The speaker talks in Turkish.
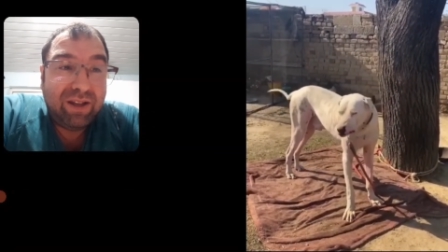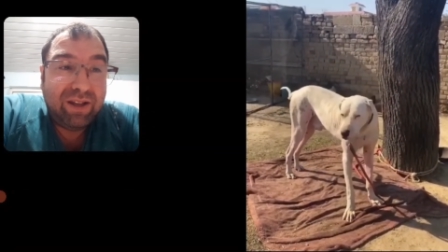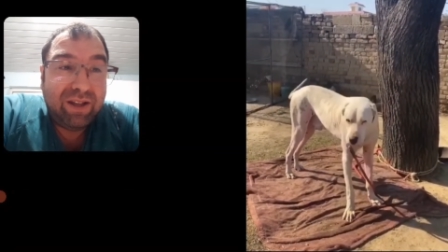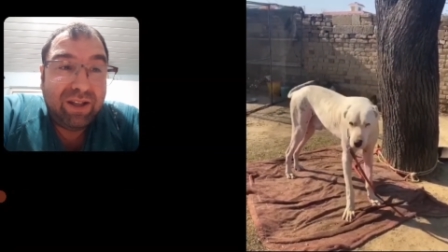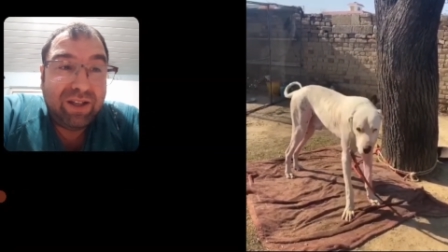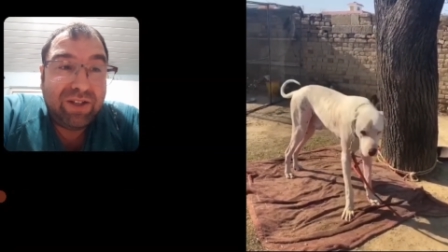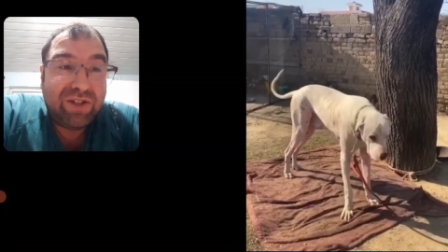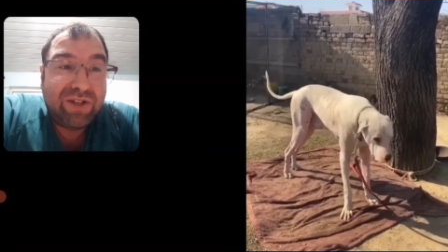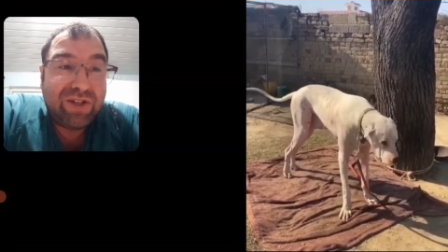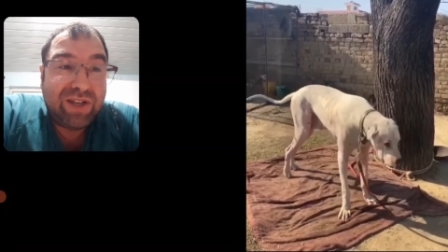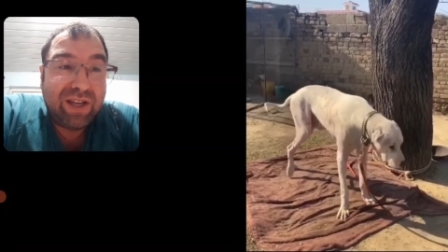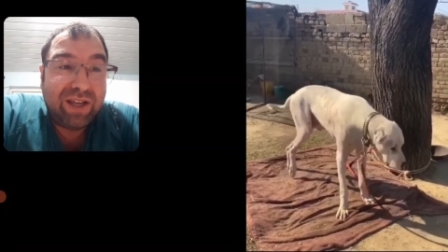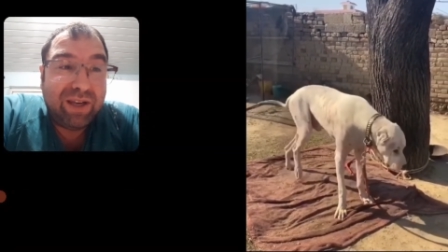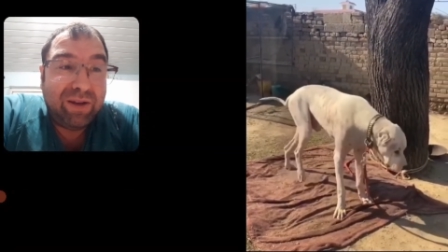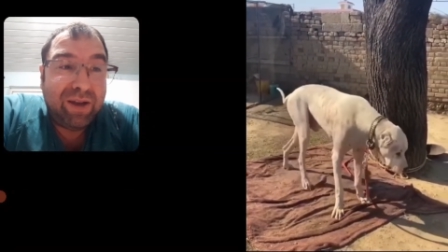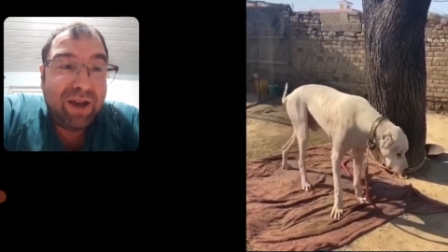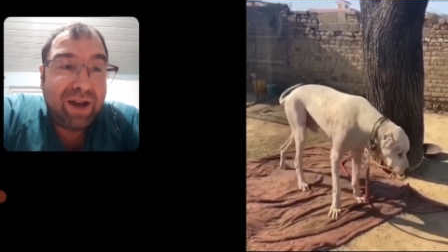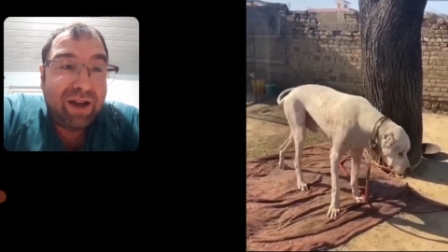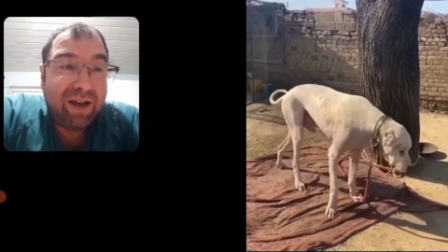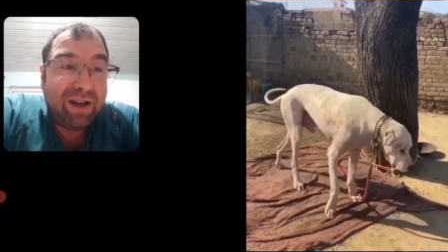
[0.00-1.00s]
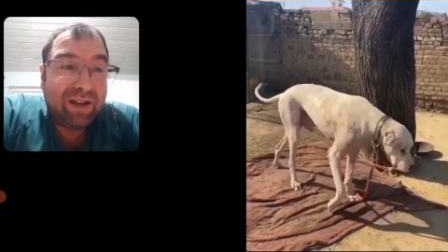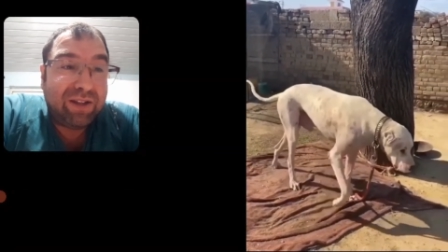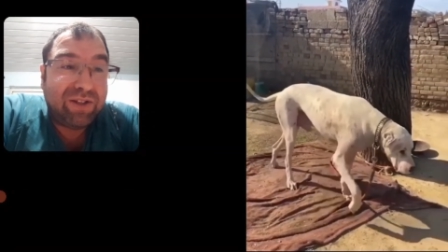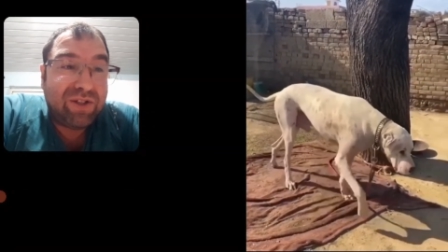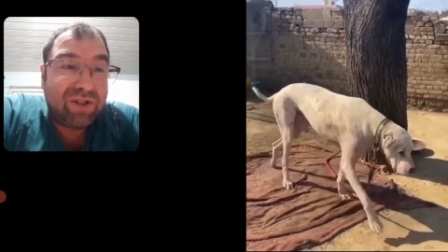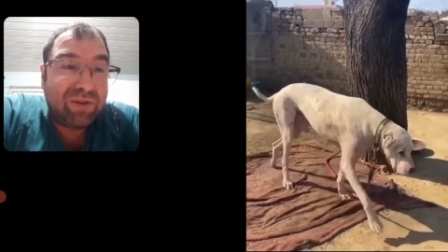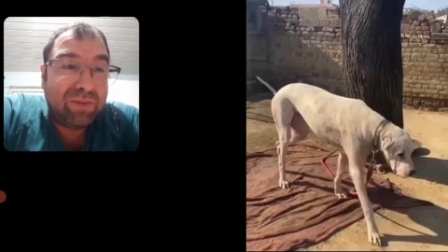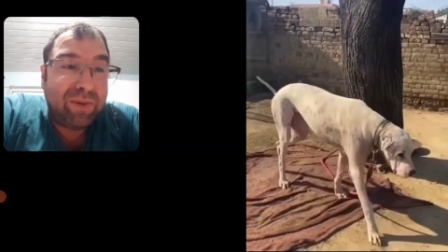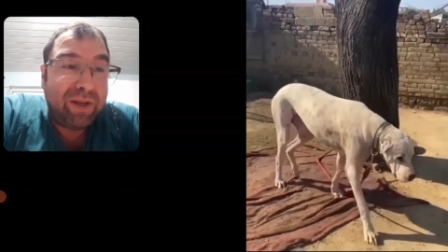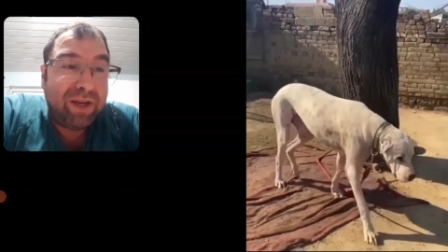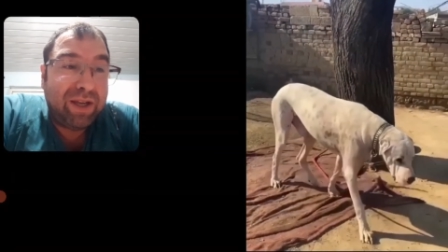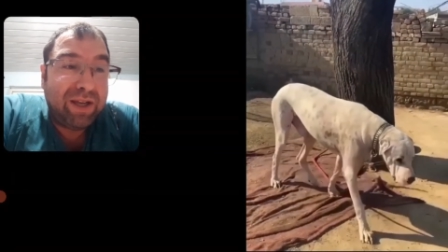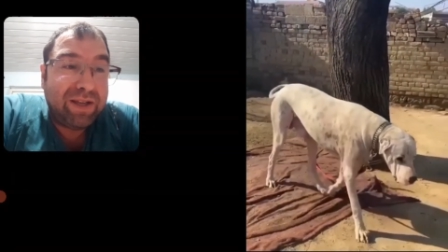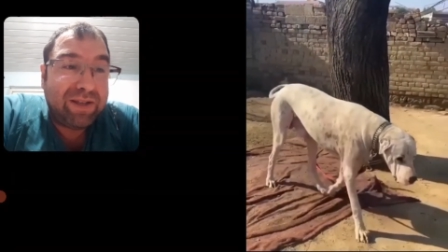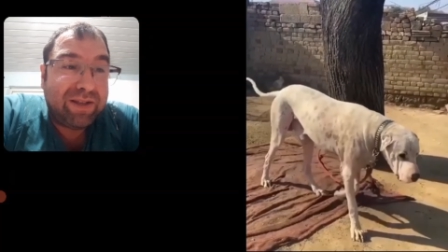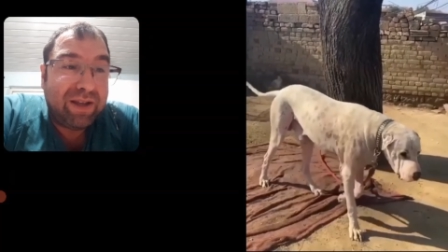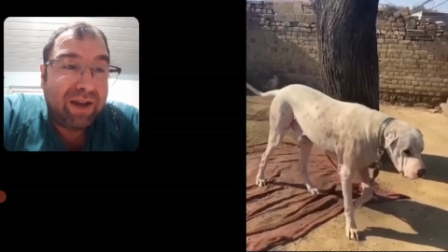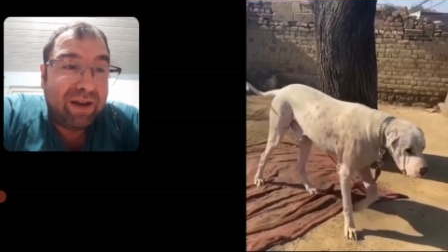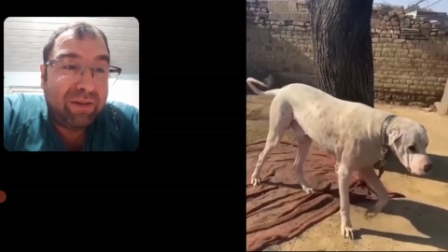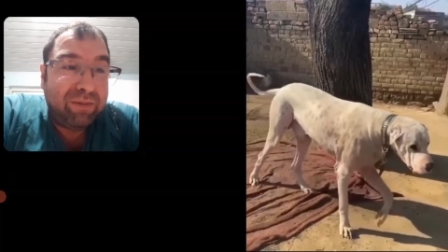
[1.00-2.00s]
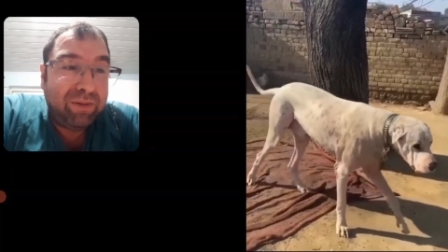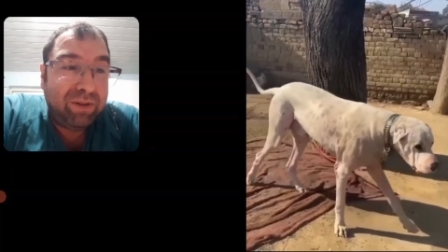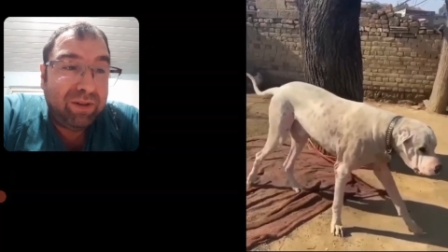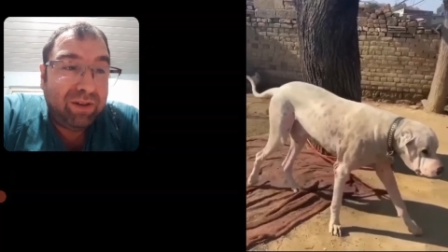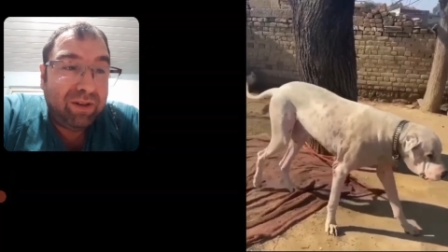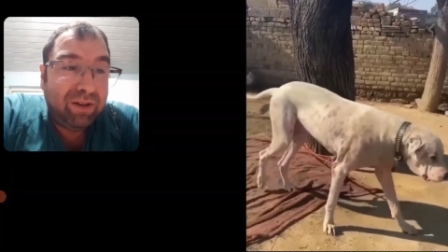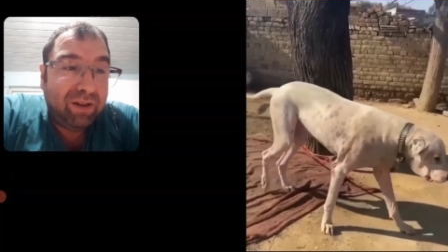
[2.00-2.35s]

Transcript: içi seni yakar dışı beni hesabı.